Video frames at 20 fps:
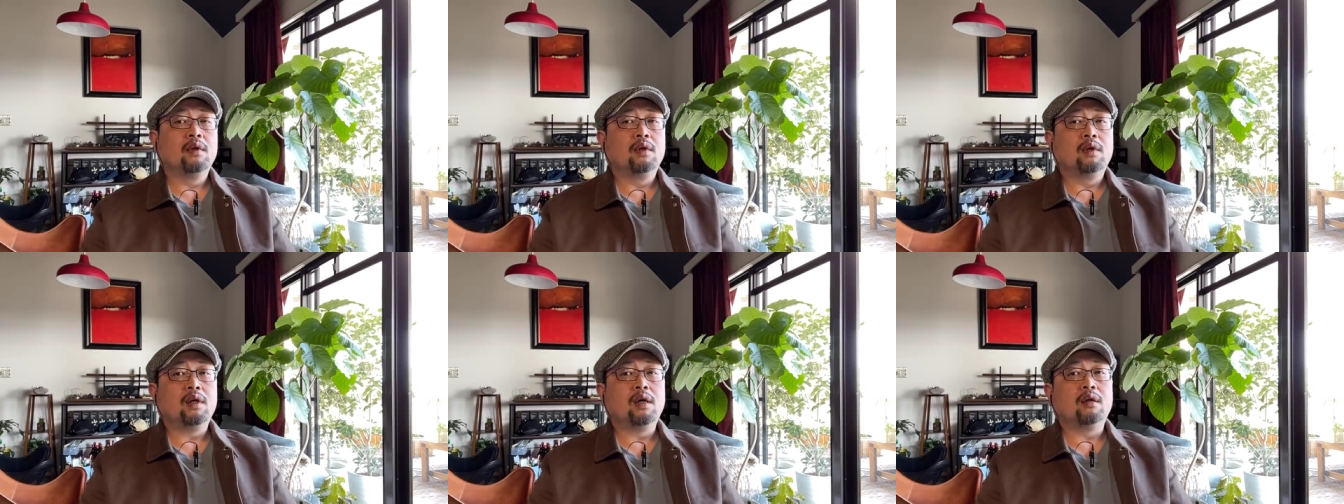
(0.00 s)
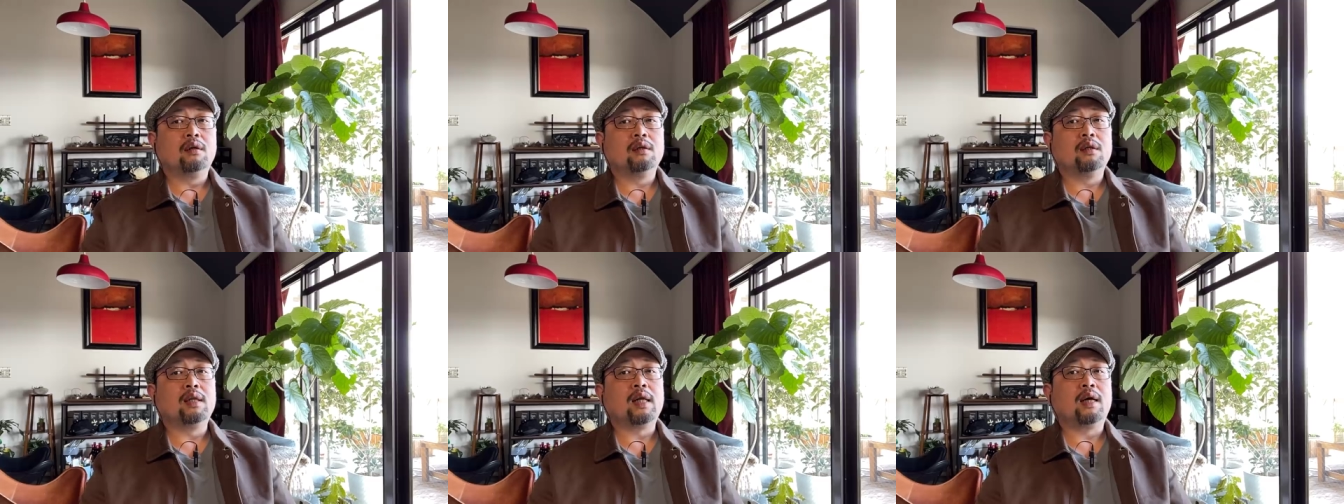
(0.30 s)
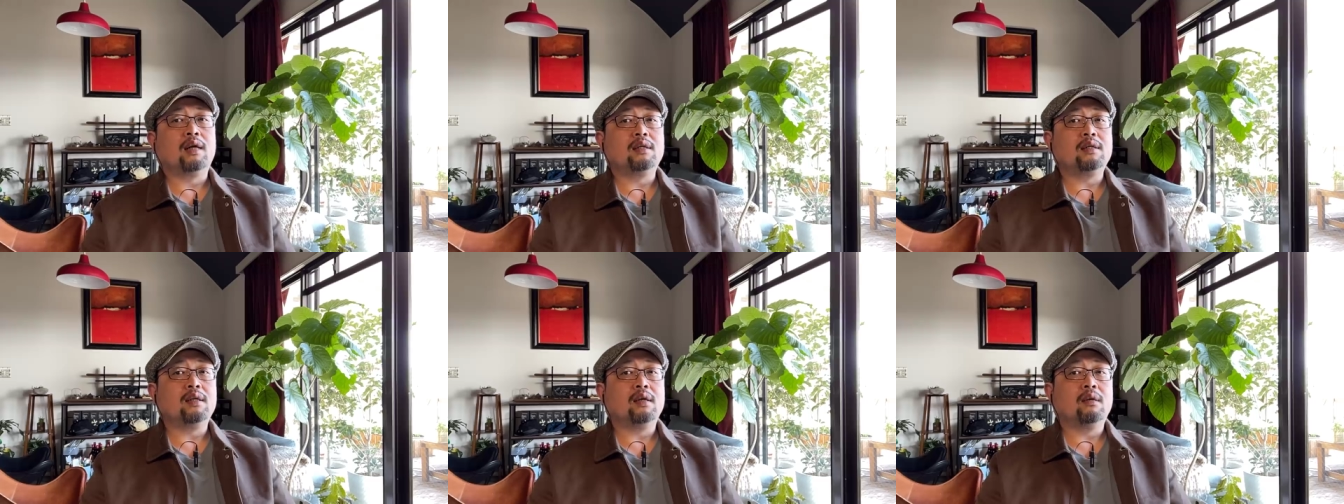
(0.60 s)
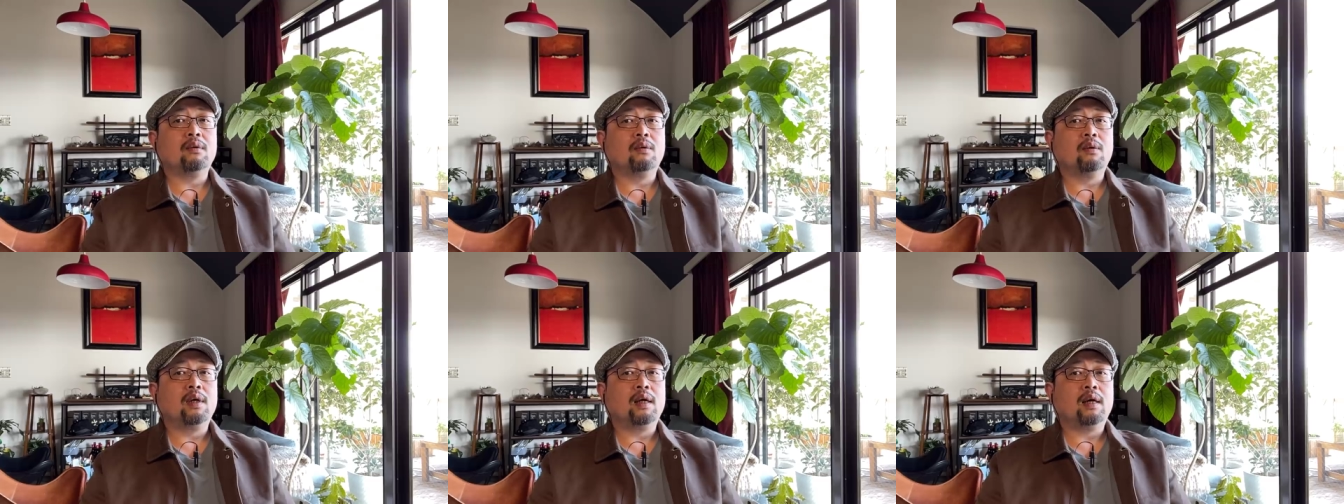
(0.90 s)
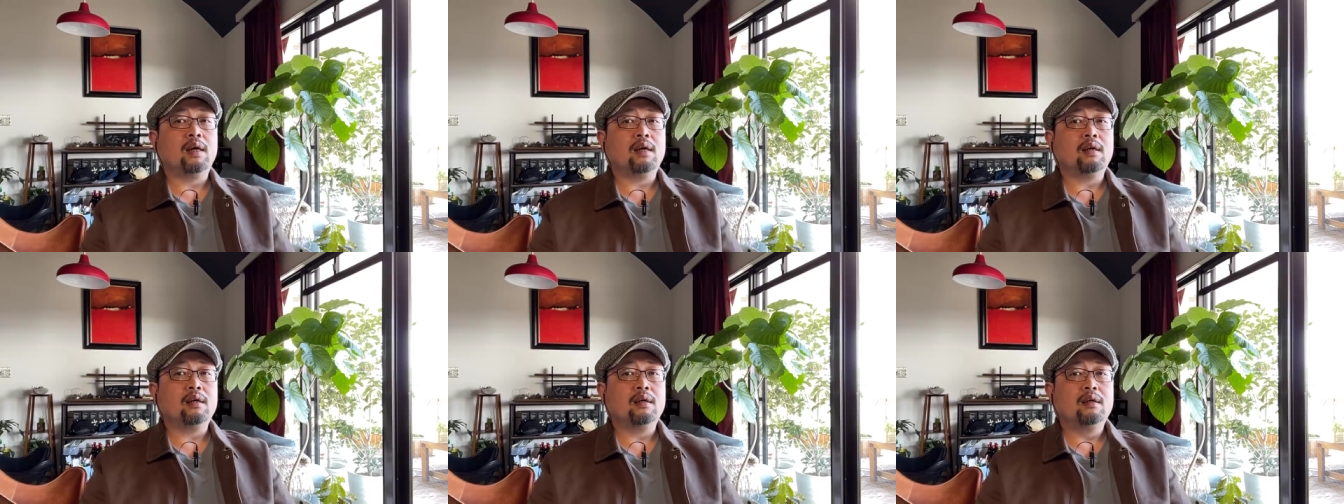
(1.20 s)
然后拿着钱回
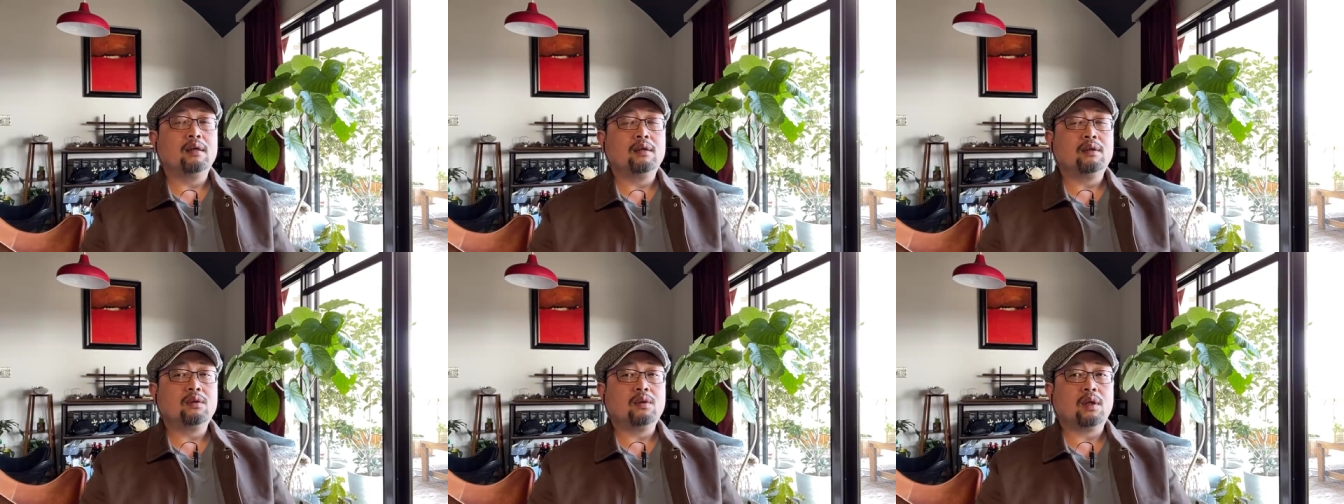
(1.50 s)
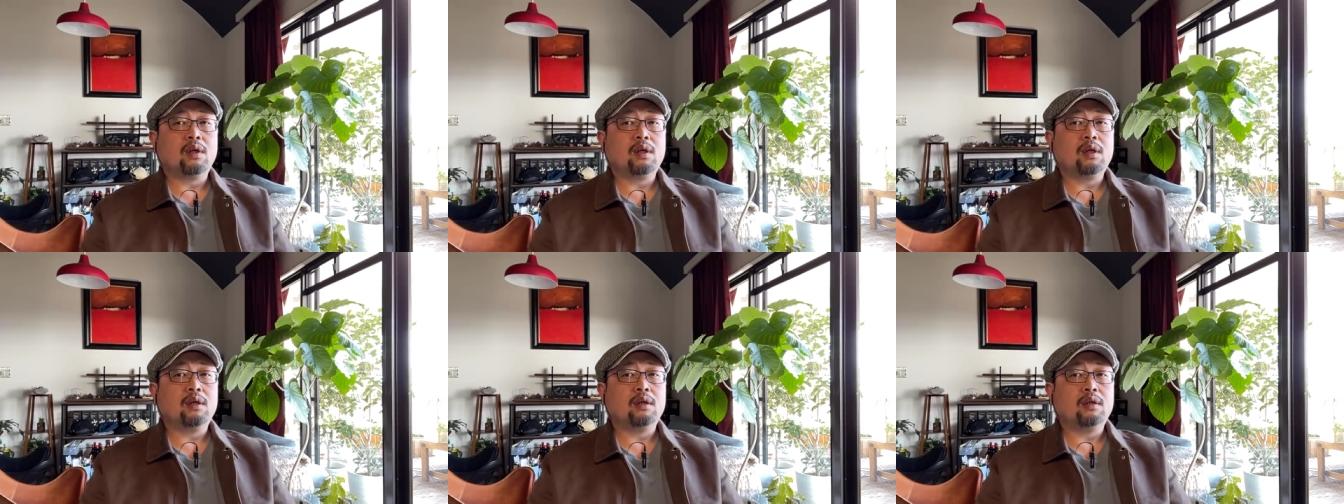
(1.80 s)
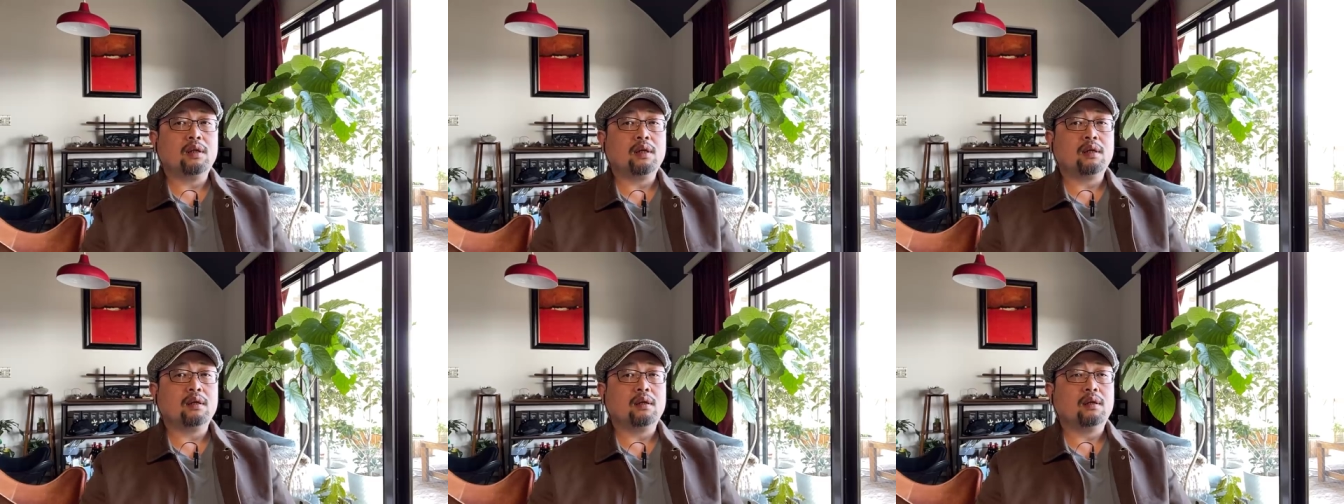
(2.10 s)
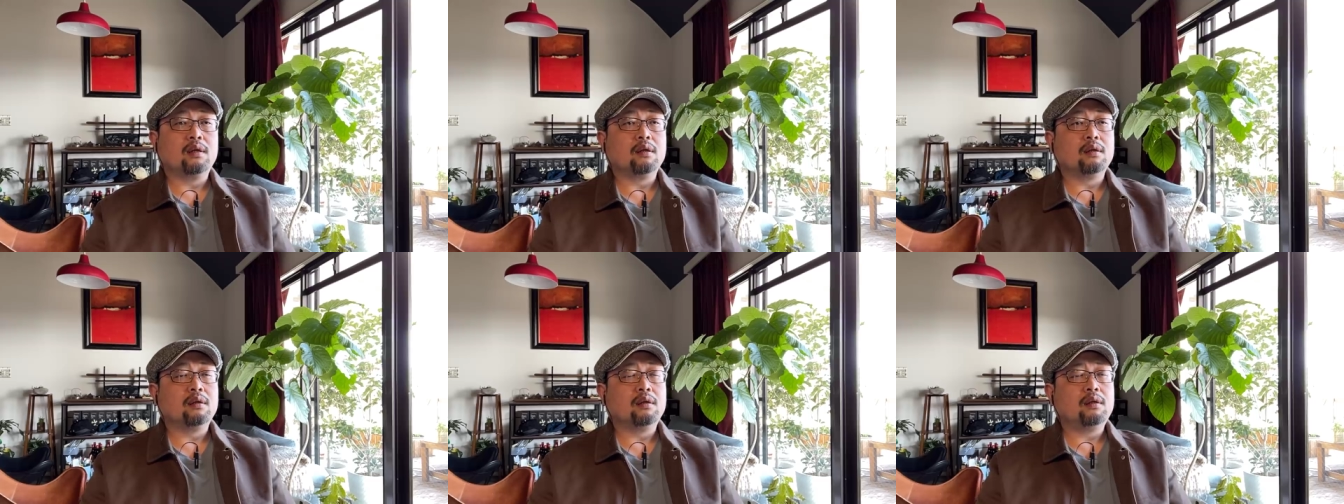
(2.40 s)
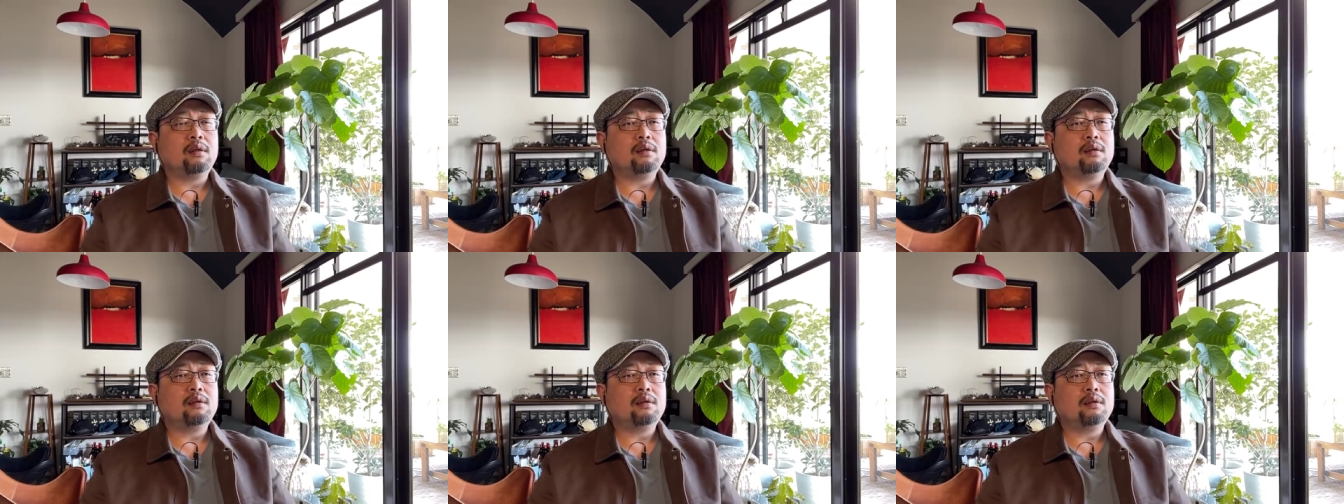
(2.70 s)
来，创立了那个格
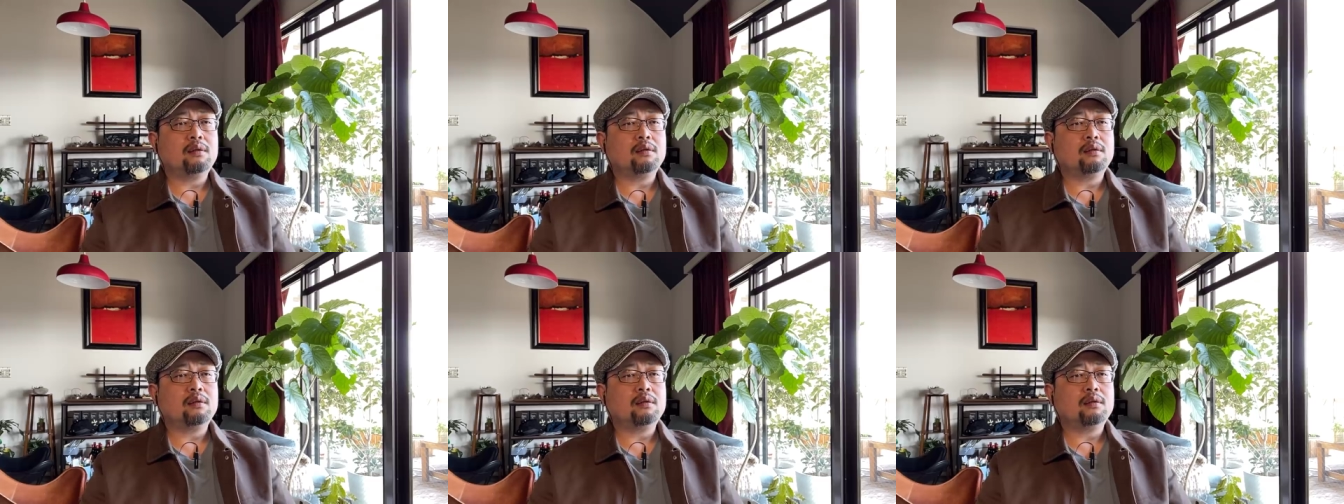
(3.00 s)
林，